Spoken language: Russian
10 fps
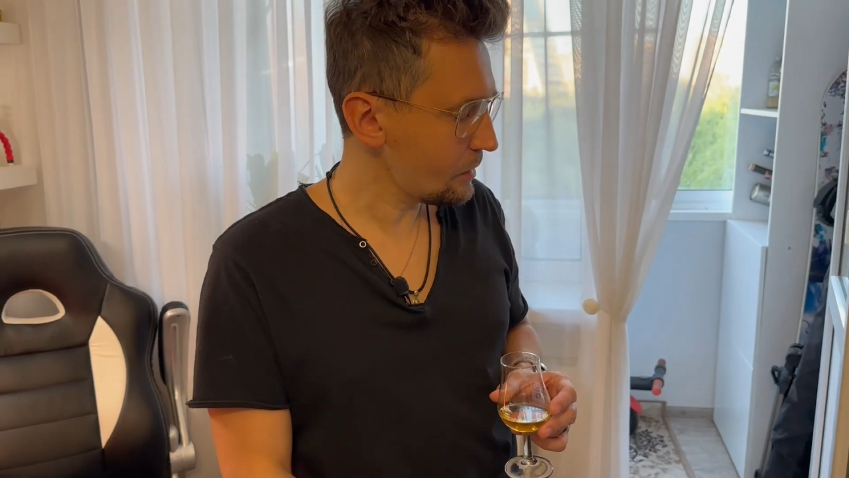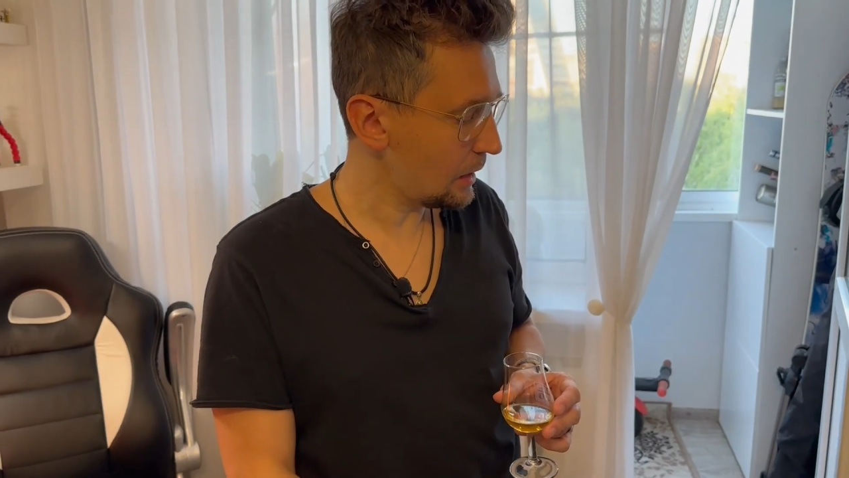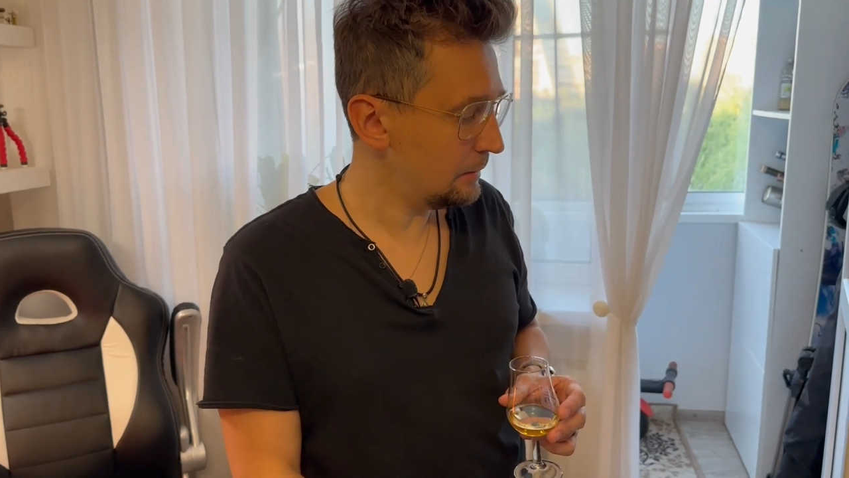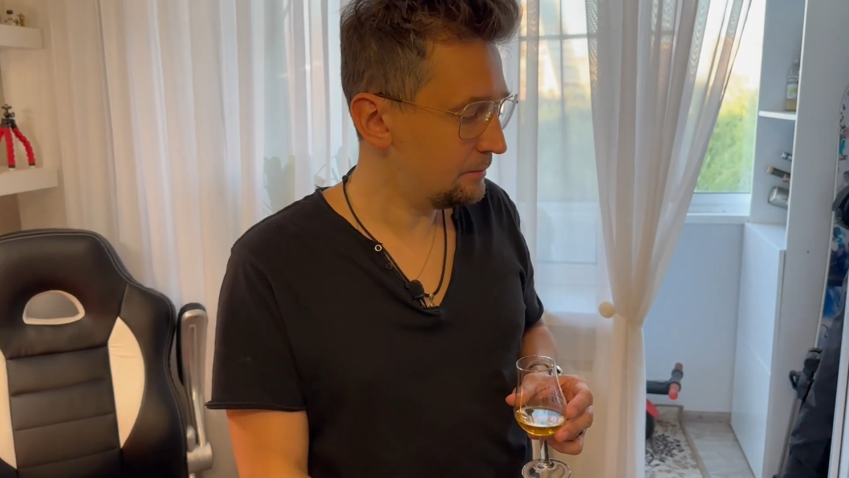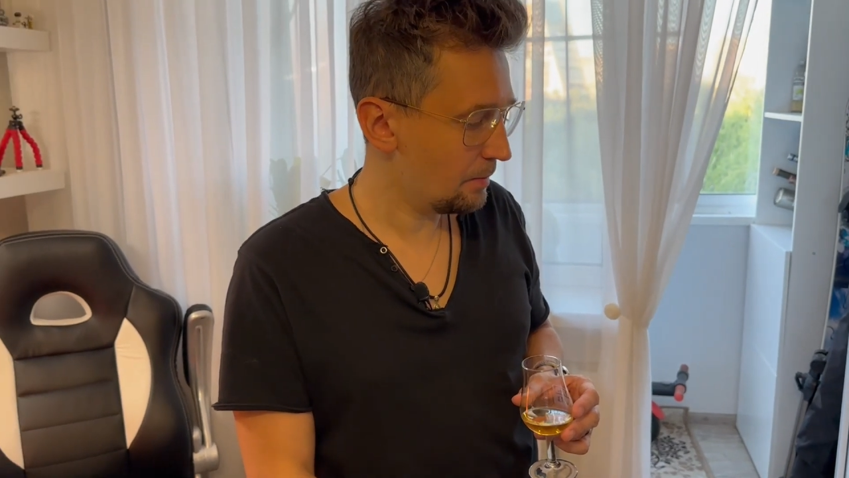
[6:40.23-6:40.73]

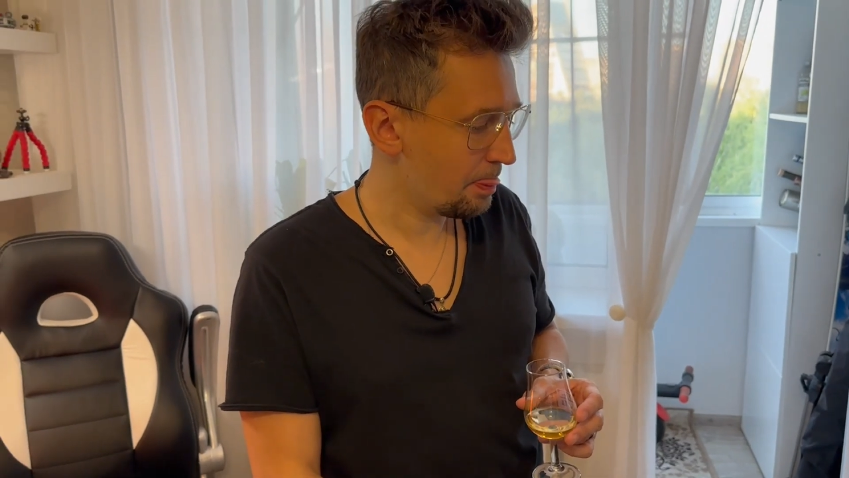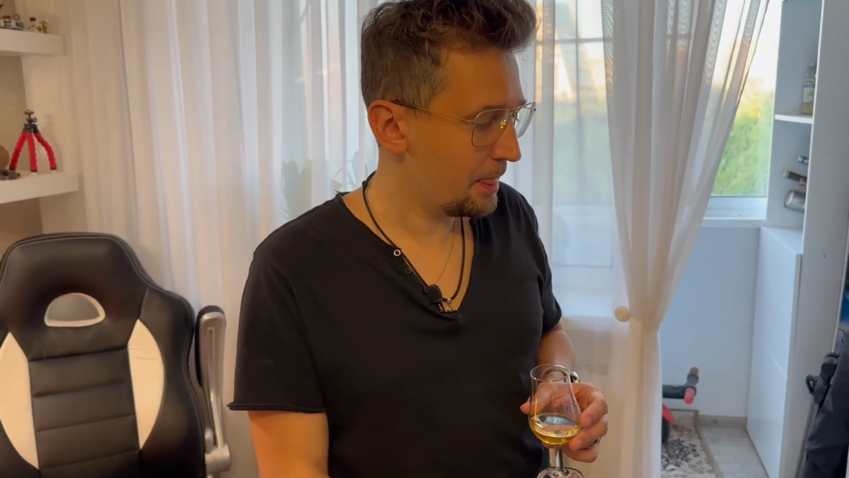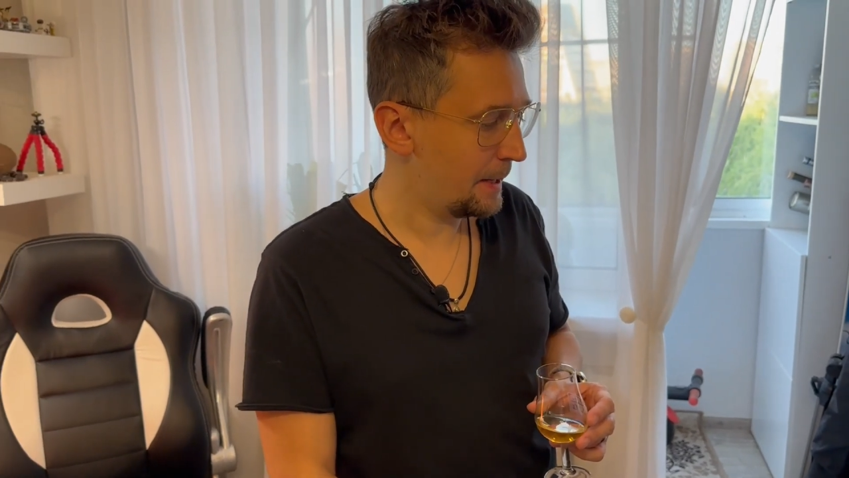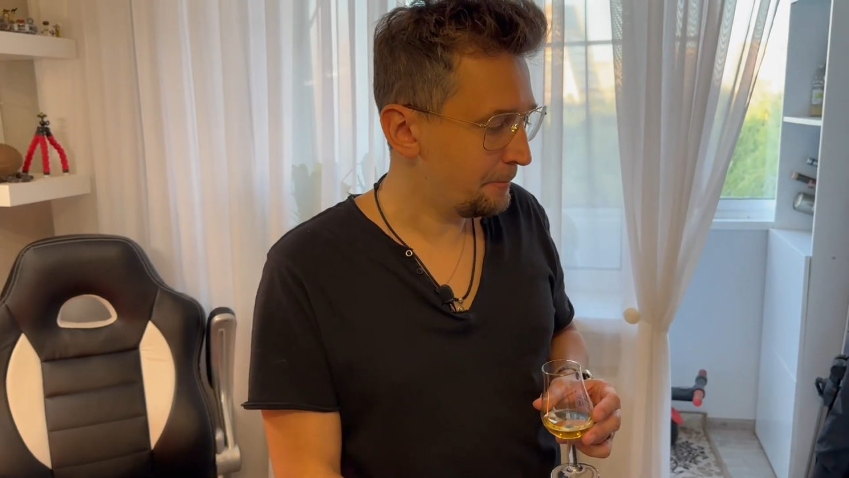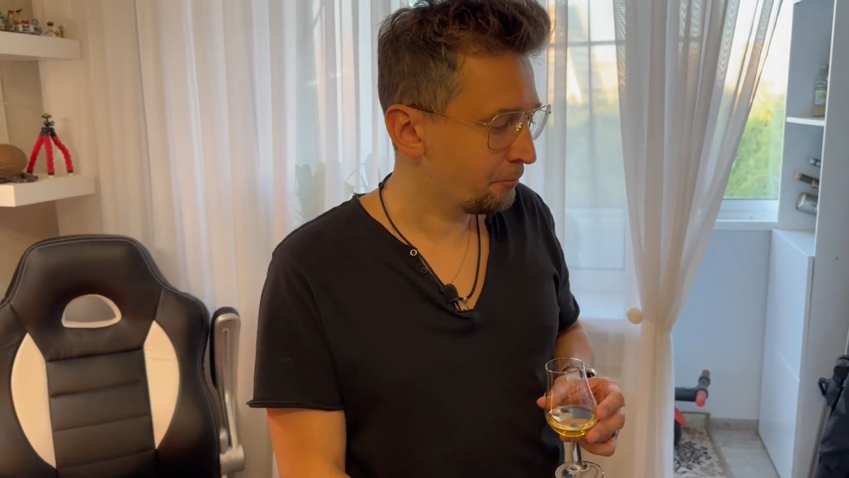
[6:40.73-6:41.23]
Рисковат,
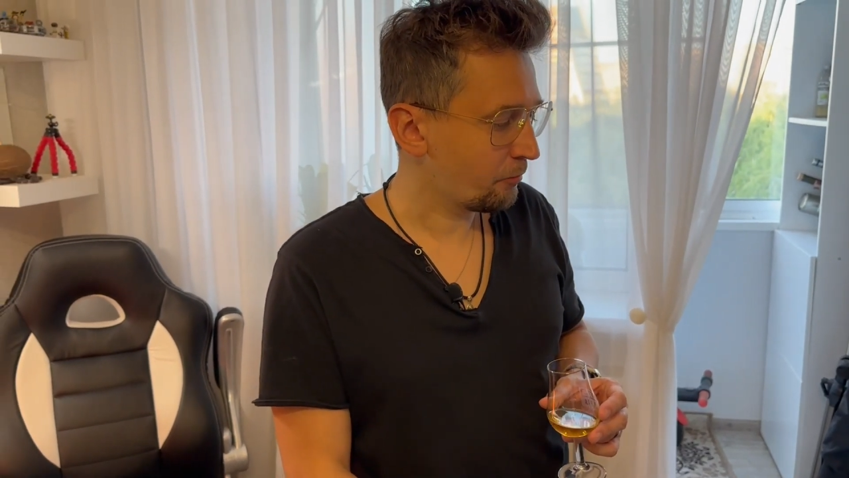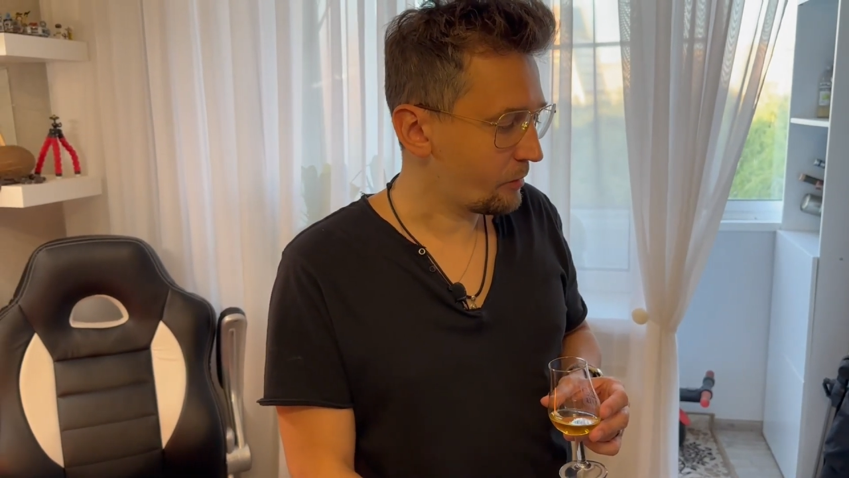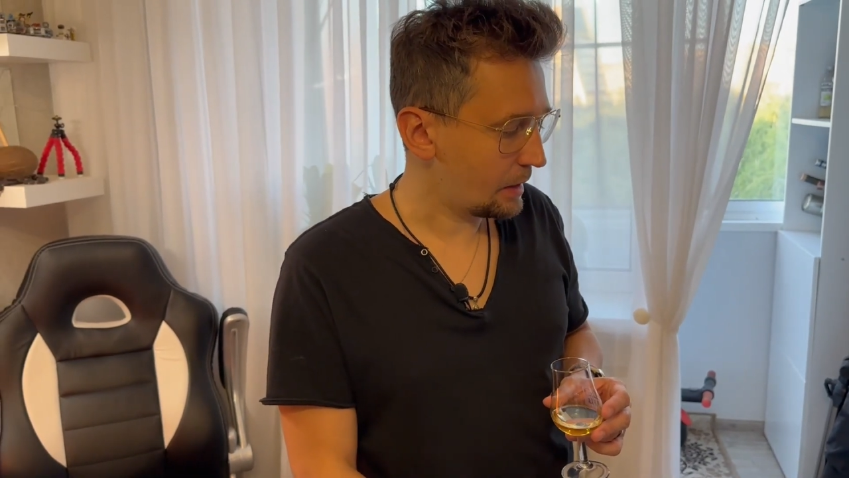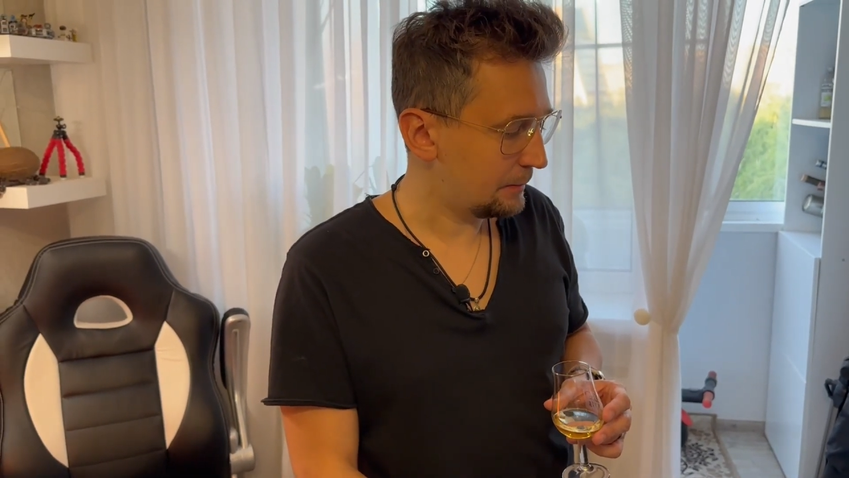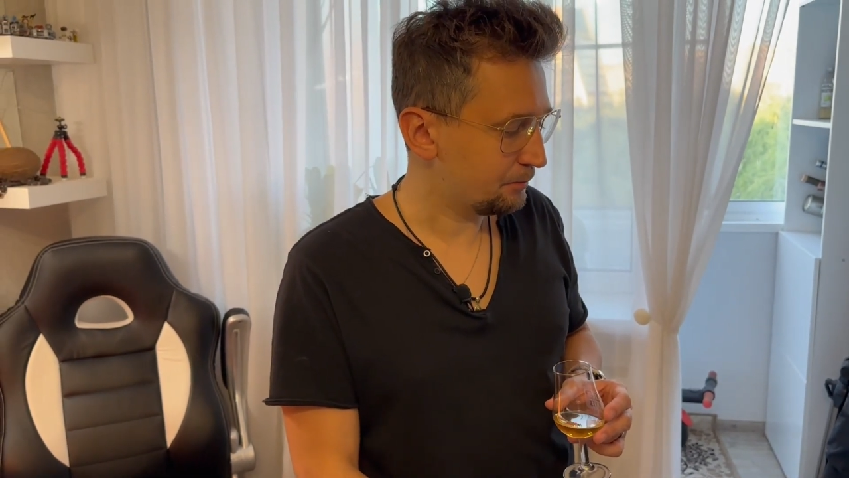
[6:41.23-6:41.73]
на
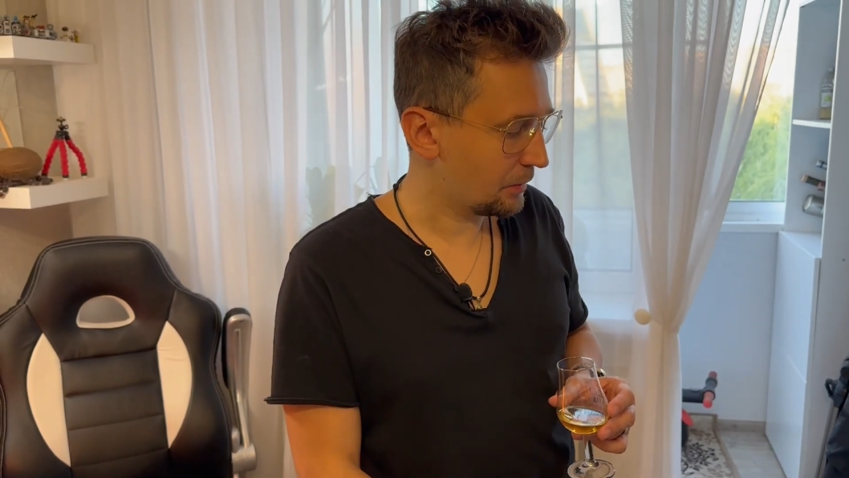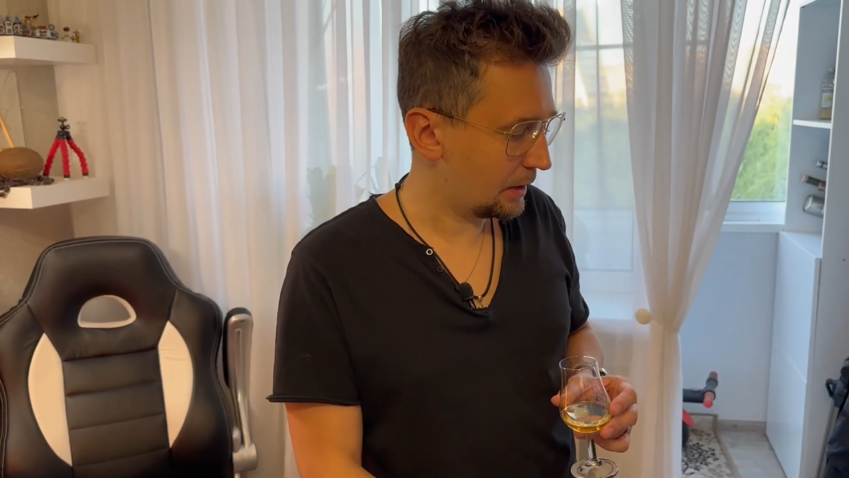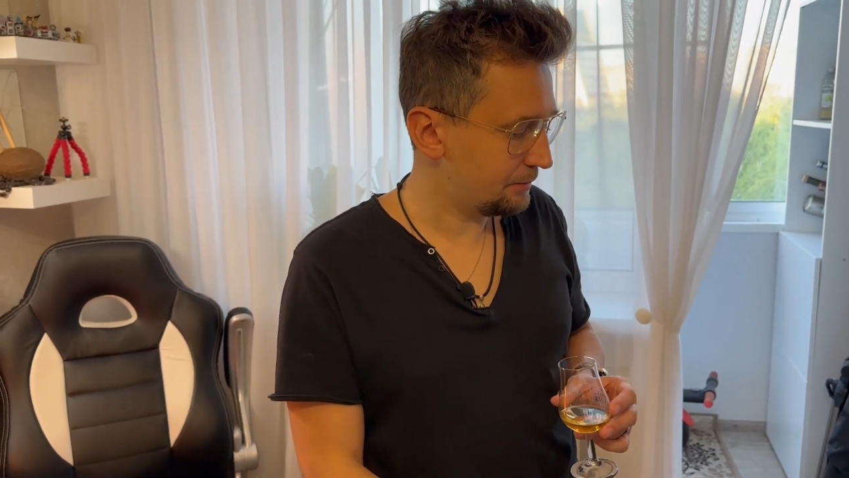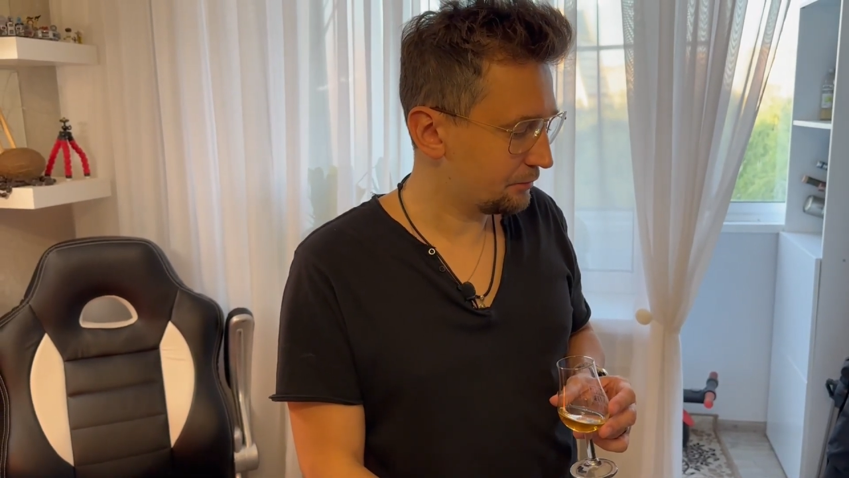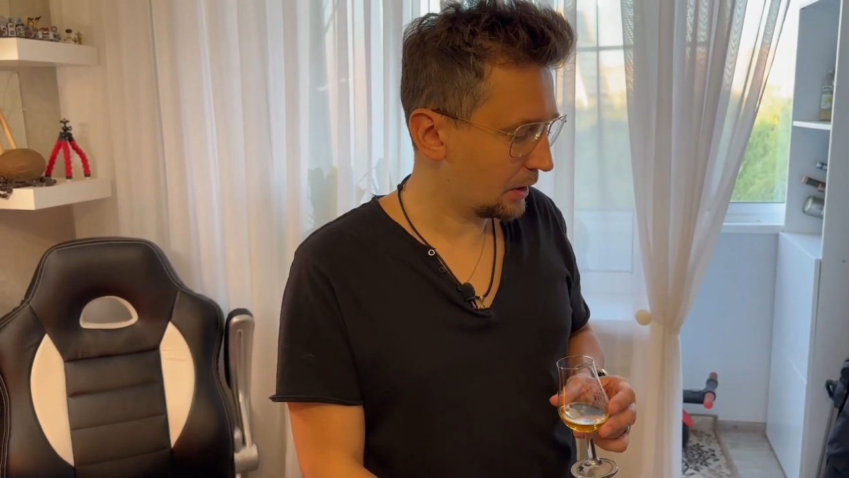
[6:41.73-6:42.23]
вкусе
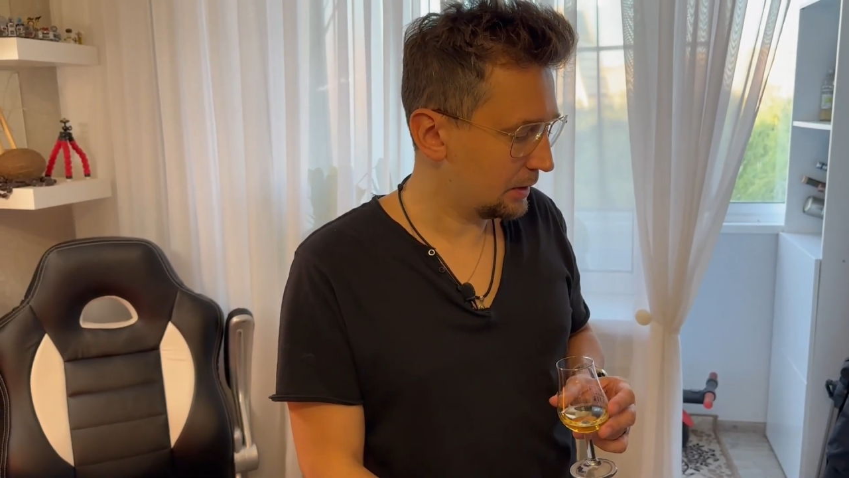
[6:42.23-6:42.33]
рисковат.